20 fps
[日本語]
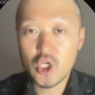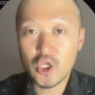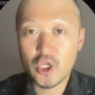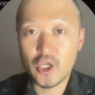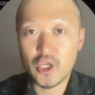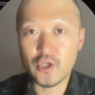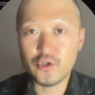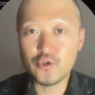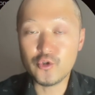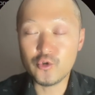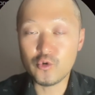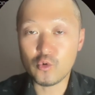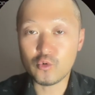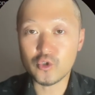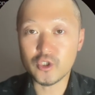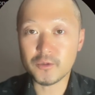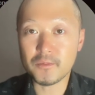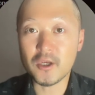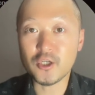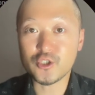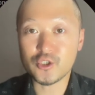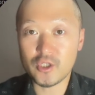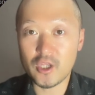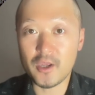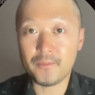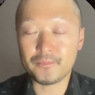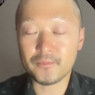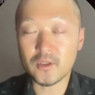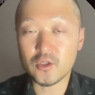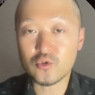え入力しまし
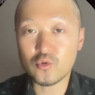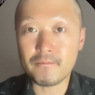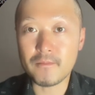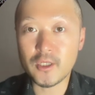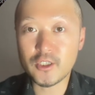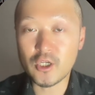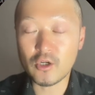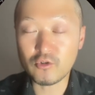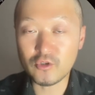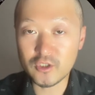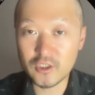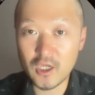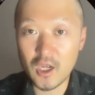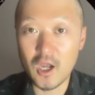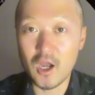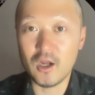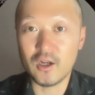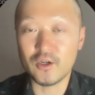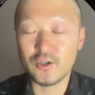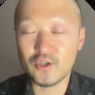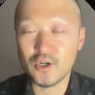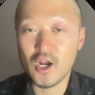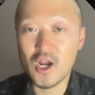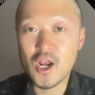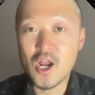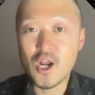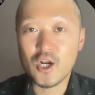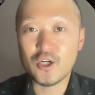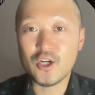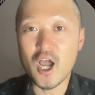て、それめちゃくちゃ
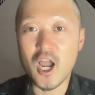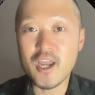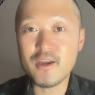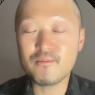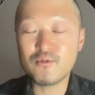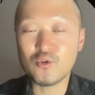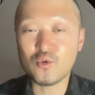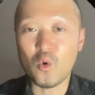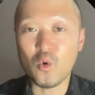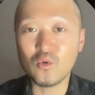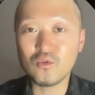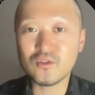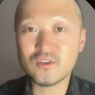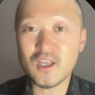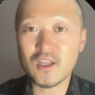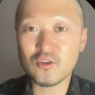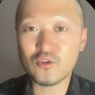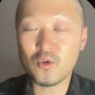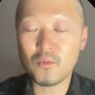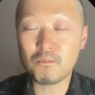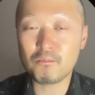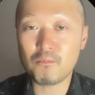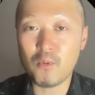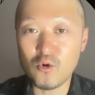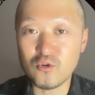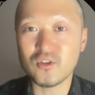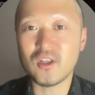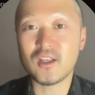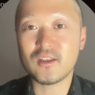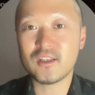ライブコンサートっぽ
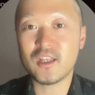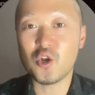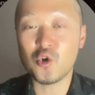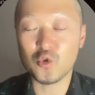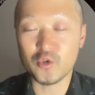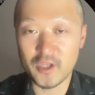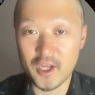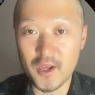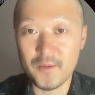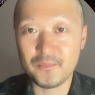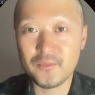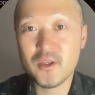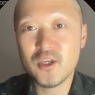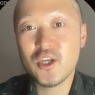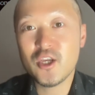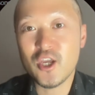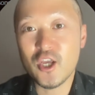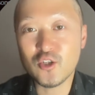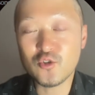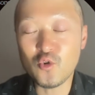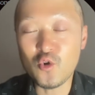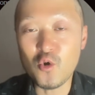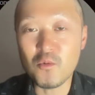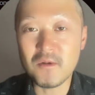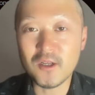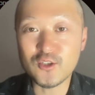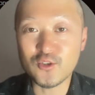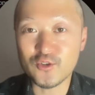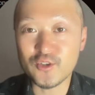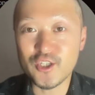くなったので、それを
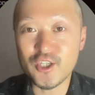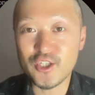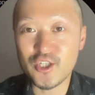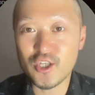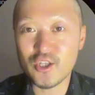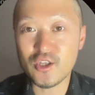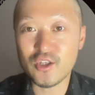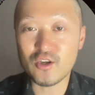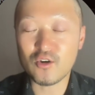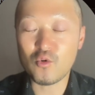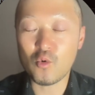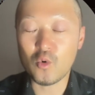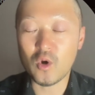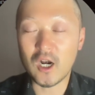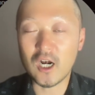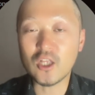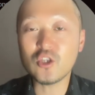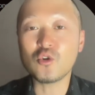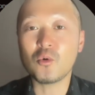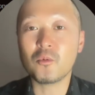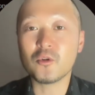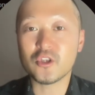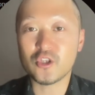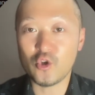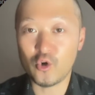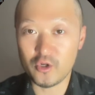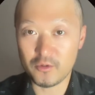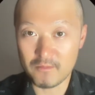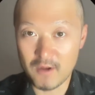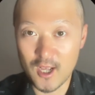まず聞いていただこうかなと思って
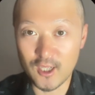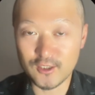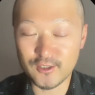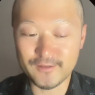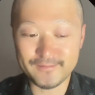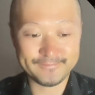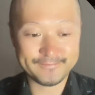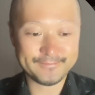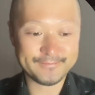おります。